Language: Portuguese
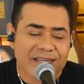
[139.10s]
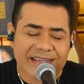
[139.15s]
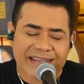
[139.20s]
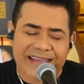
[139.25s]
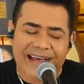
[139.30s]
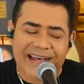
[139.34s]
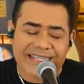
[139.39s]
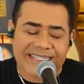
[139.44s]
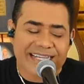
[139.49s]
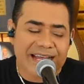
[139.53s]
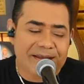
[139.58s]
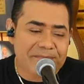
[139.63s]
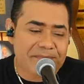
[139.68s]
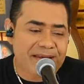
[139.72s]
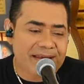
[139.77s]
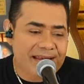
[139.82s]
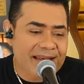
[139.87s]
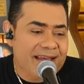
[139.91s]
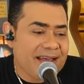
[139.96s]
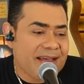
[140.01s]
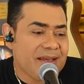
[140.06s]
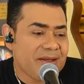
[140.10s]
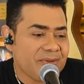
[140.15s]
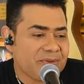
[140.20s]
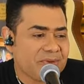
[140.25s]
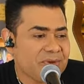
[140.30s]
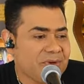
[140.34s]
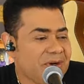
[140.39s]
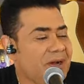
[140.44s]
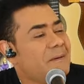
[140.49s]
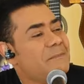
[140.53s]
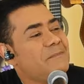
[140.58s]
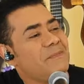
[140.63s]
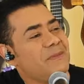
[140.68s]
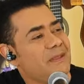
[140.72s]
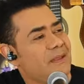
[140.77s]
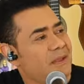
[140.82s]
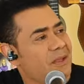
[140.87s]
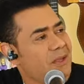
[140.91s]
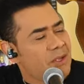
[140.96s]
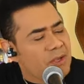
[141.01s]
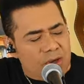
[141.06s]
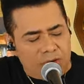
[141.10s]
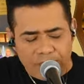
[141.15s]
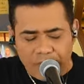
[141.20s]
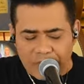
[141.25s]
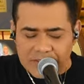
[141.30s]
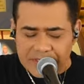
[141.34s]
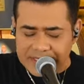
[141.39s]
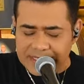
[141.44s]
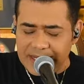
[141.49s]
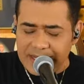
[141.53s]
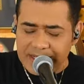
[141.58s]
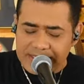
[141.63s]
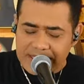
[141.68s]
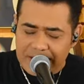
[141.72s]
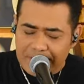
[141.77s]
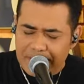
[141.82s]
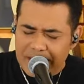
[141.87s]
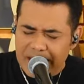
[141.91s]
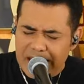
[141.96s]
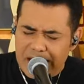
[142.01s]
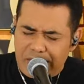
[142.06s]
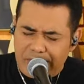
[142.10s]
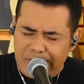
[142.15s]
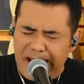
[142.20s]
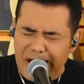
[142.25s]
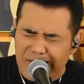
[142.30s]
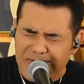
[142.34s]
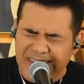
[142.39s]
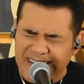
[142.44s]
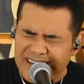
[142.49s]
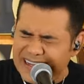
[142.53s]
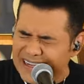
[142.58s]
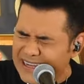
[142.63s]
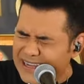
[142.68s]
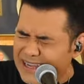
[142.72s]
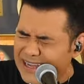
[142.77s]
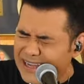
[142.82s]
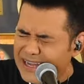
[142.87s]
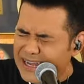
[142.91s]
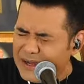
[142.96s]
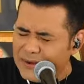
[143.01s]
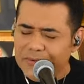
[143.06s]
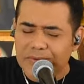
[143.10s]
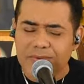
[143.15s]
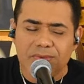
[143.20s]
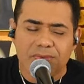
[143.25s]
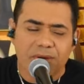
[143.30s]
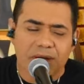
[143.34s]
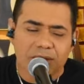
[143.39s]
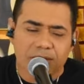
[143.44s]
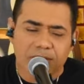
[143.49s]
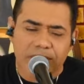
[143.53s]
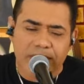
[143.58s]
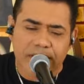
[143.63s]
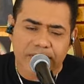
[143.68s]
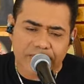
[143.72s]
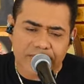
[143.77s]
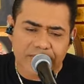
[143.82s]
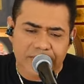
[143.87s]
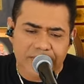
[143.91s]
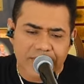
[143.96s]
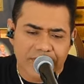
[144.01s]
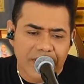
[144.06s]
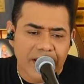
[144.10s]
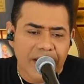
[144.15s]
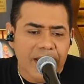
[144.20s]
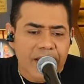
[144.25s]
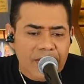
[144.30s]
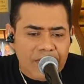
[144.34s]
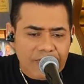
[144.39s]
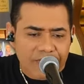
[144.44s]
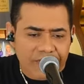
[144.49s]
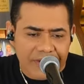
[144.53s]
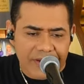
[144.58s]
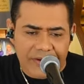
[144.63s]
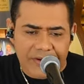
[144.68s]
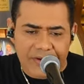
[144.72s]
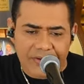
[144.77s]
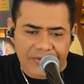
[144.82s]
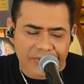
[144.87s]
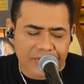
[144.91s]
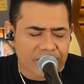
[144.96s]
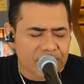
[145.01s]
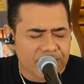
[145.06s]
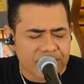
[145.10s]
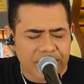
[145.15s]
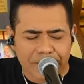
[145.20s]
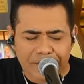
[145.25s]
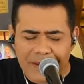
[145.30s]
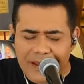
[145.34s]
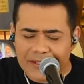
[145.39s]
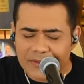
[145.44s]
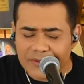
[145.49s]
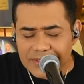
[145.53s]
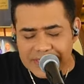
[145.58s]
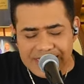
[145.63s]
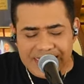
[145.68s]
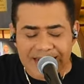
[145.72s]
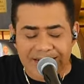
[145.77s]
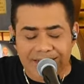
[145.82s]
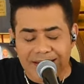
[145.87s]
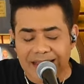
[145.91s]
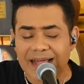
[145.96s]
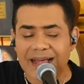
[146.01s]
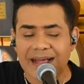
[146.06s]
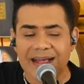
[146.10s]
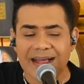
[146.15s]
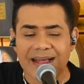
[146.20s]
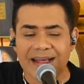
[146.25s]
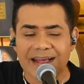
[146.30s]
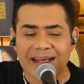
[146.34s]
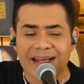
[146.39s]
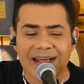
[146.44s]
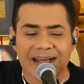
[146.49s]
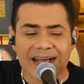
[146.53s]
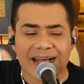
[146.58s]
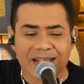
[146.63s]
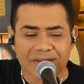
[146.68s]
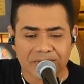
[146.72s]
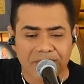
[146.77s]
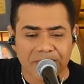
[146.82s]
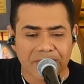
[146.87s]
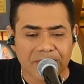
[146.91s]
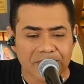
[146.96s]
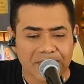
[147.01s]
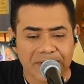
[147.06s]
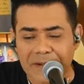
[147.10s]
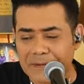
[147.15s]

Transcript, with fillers: de casamento Você de branco eu não aguento Ver outro em pé do seu lado